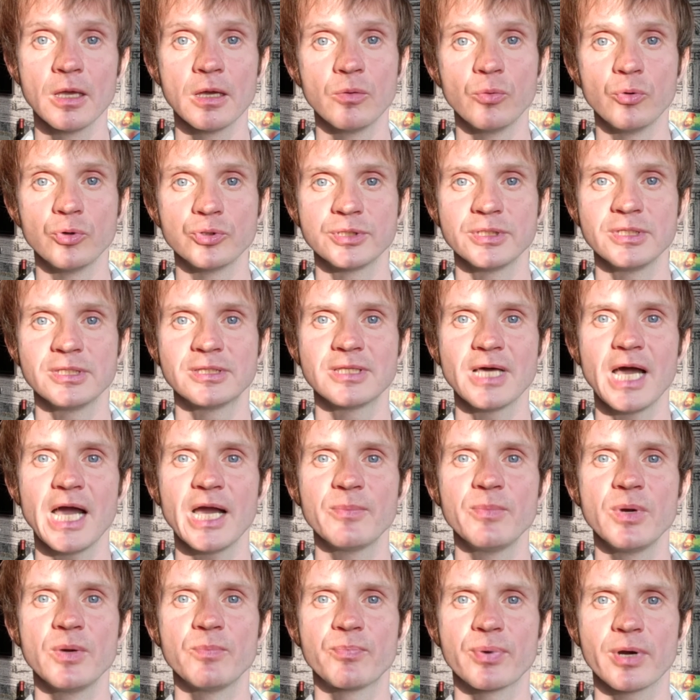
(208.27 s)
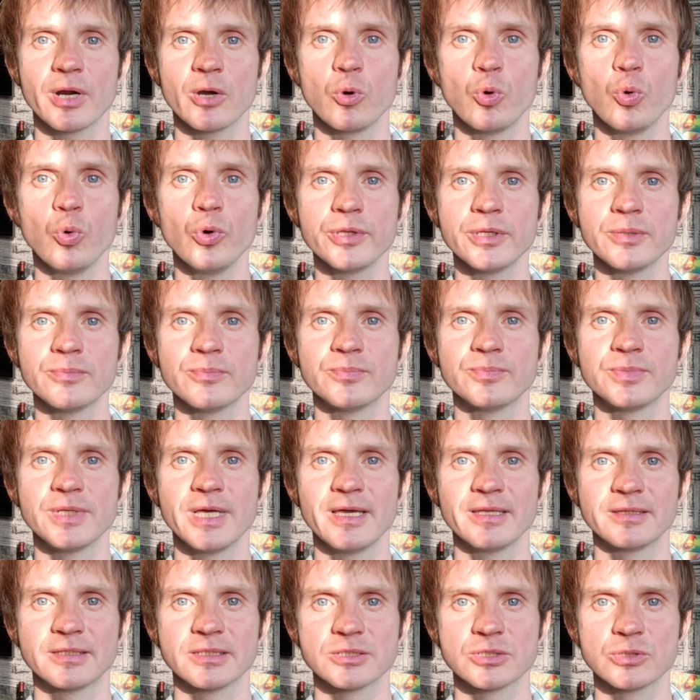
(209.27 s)
Вот. И так мы проходим
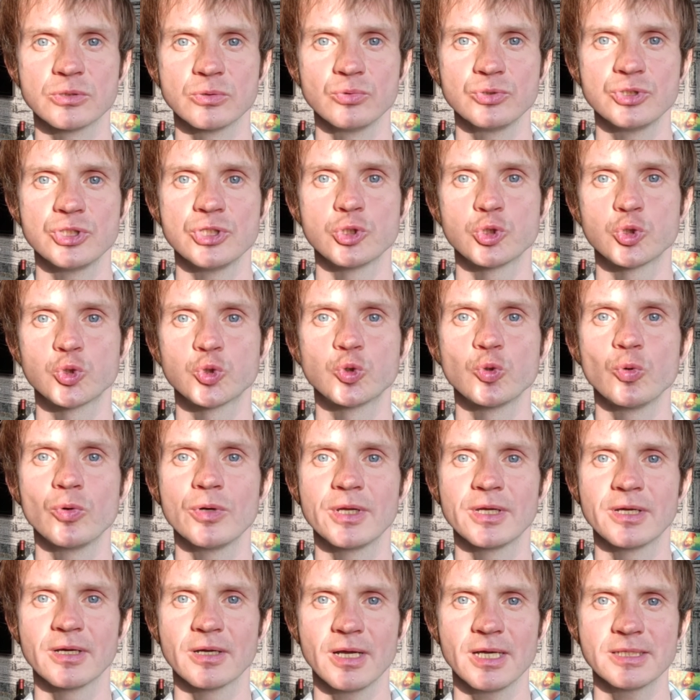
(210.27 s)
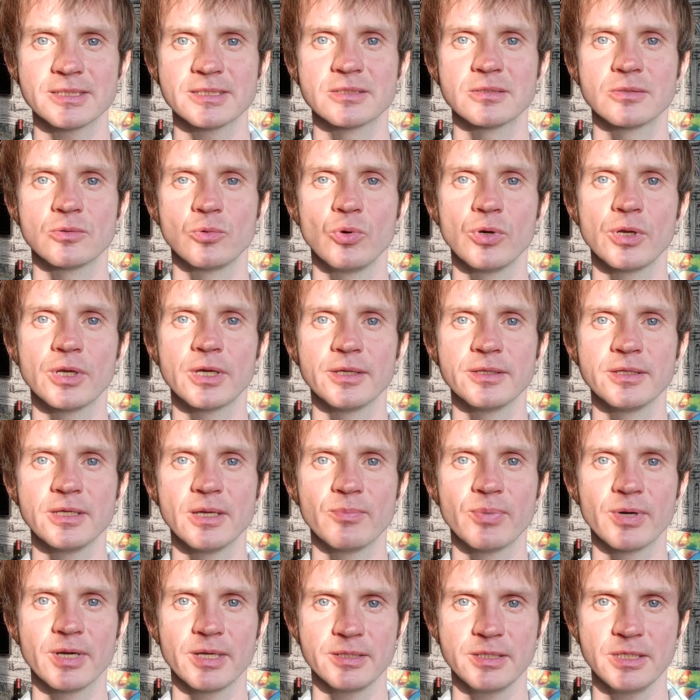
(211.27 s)
этот случай столько раз, сколько
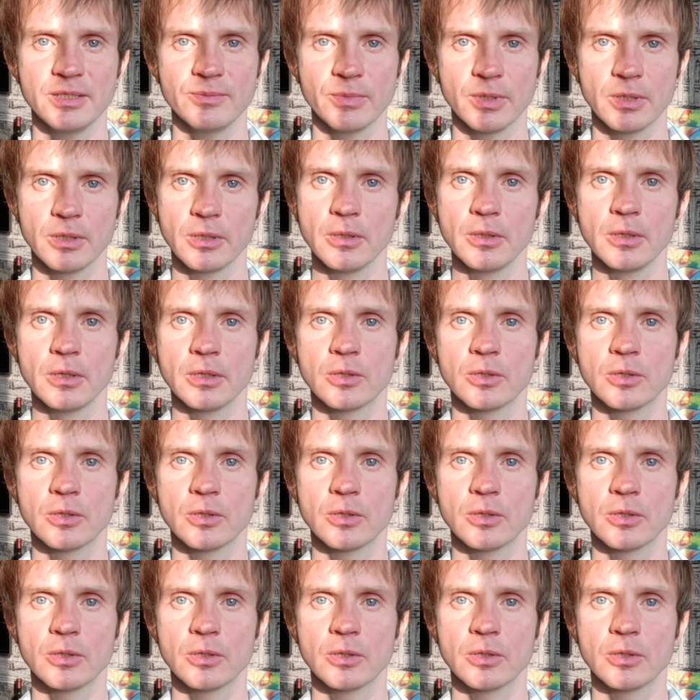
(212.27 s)
необходимо.